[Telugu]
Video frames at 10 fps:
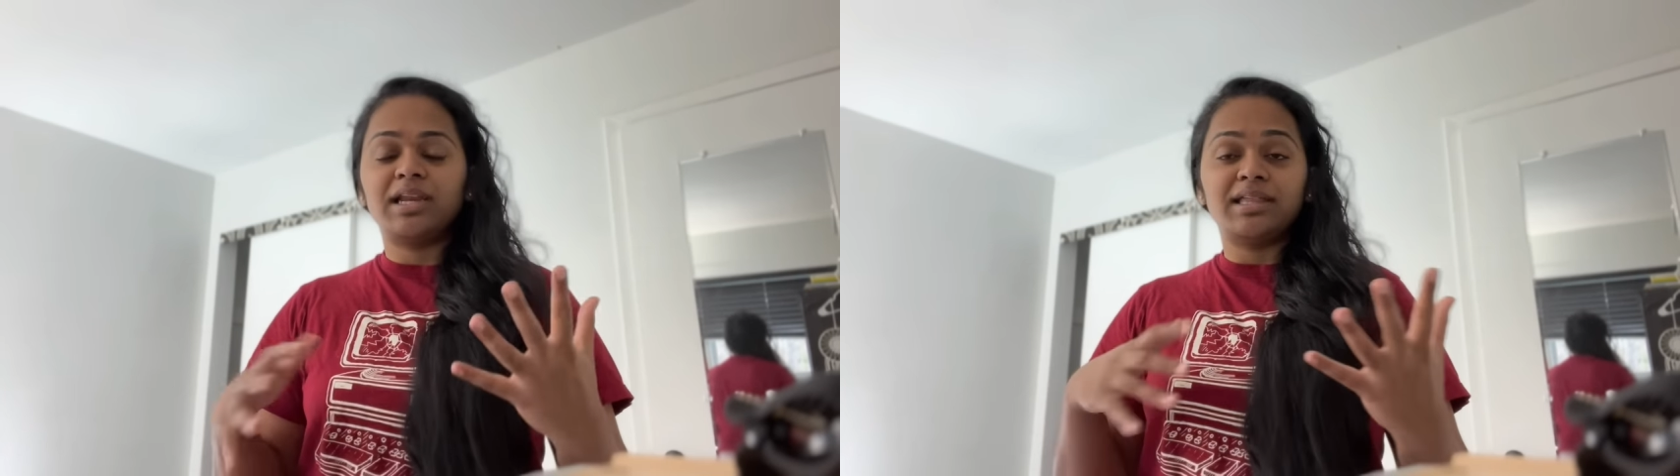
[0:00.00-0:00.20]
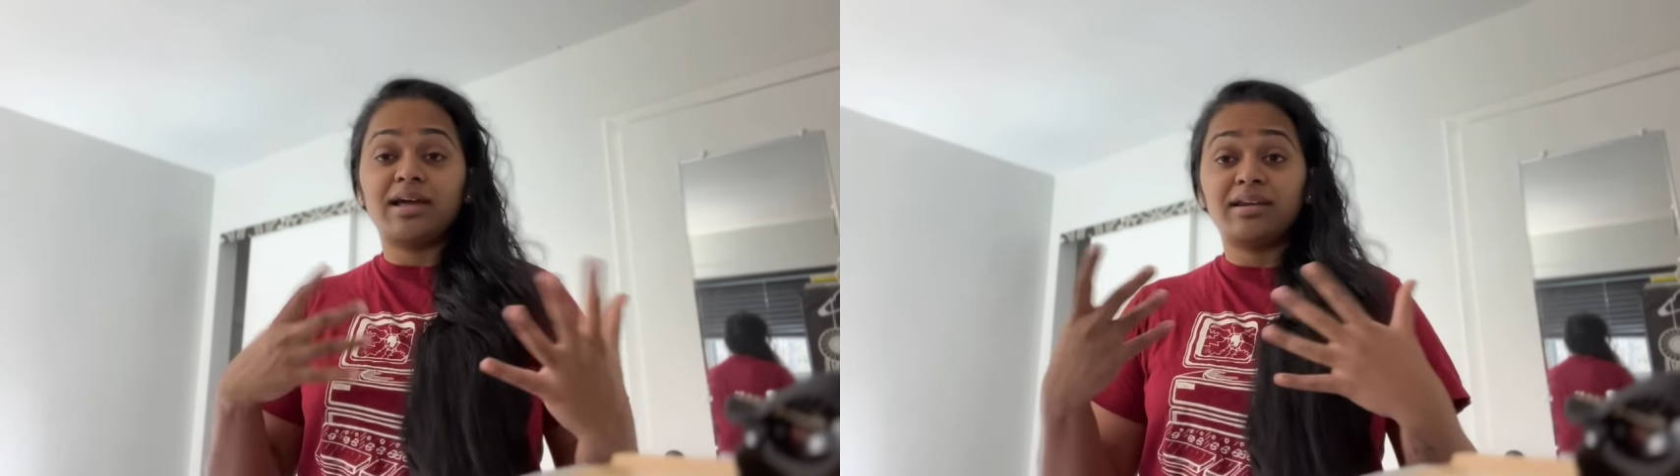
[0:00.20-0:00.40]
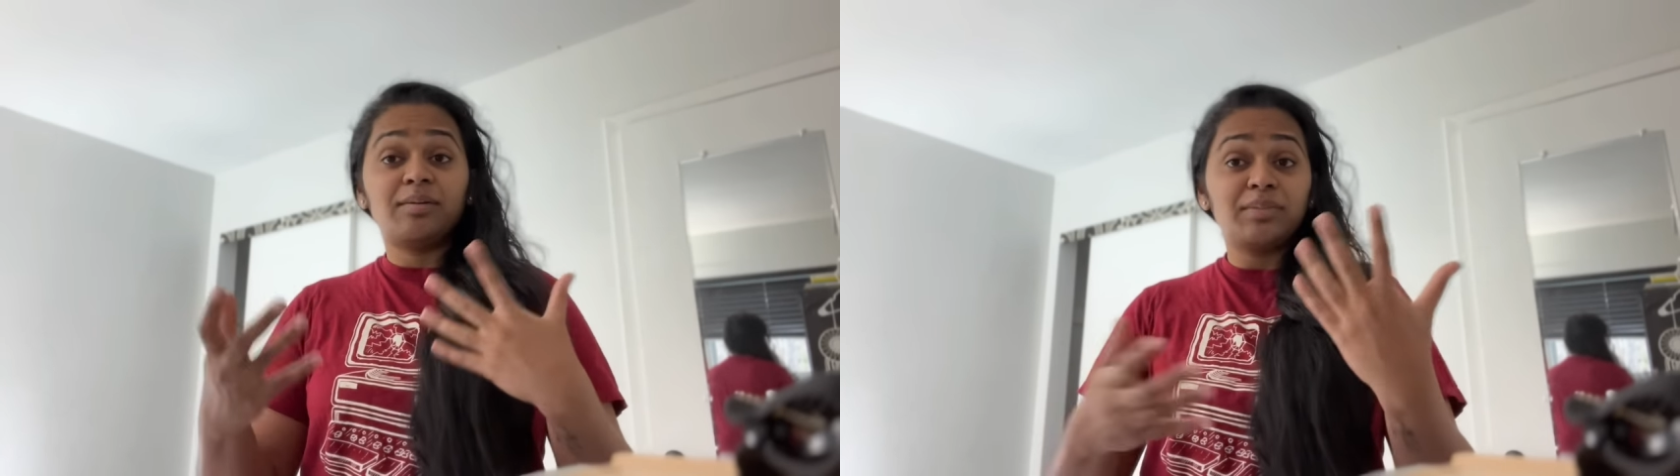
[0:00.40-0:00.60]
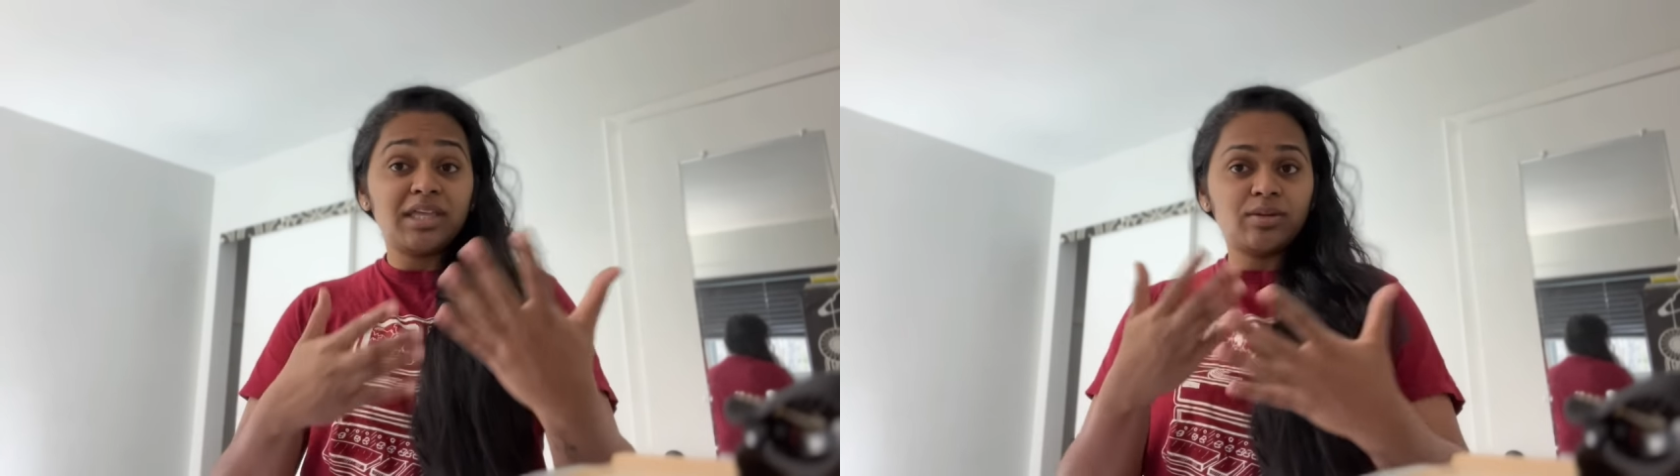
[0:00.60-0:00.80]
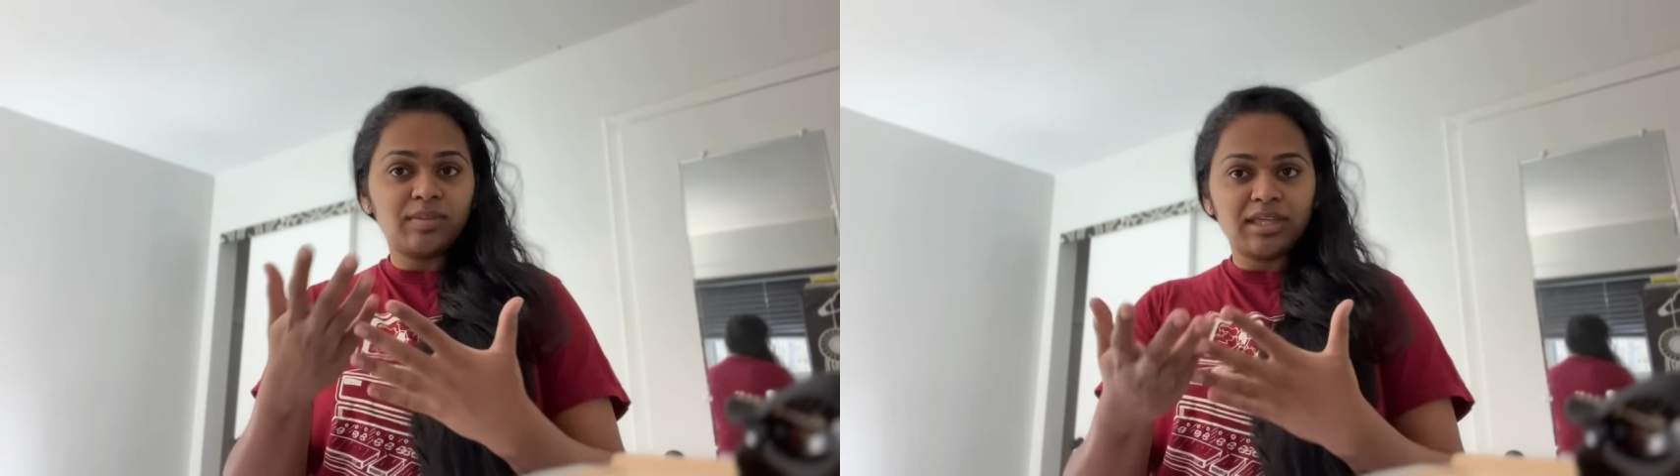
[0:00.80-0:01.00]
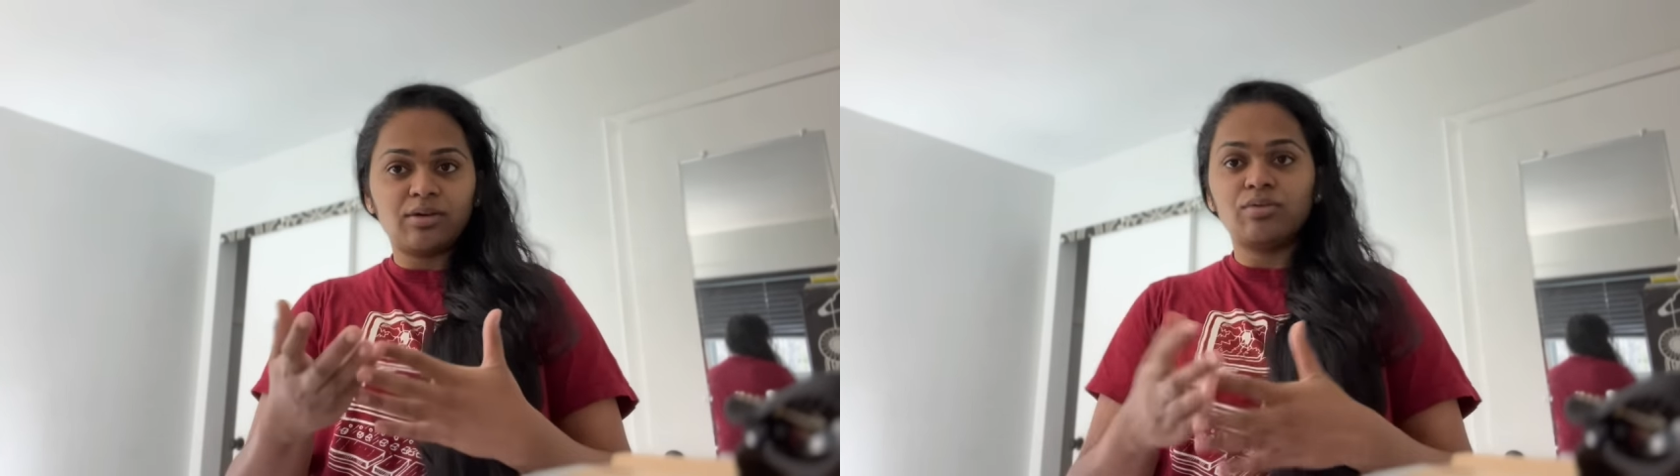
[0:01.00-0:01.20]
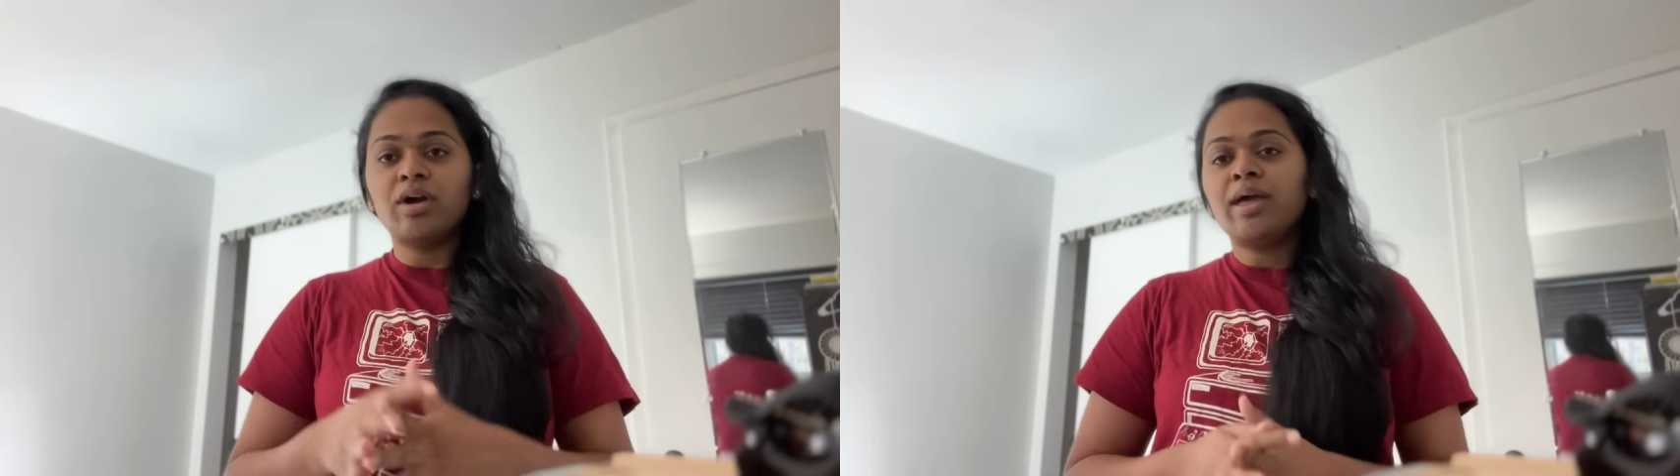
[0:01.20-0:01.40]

లేదా అన్న మీరు మీకు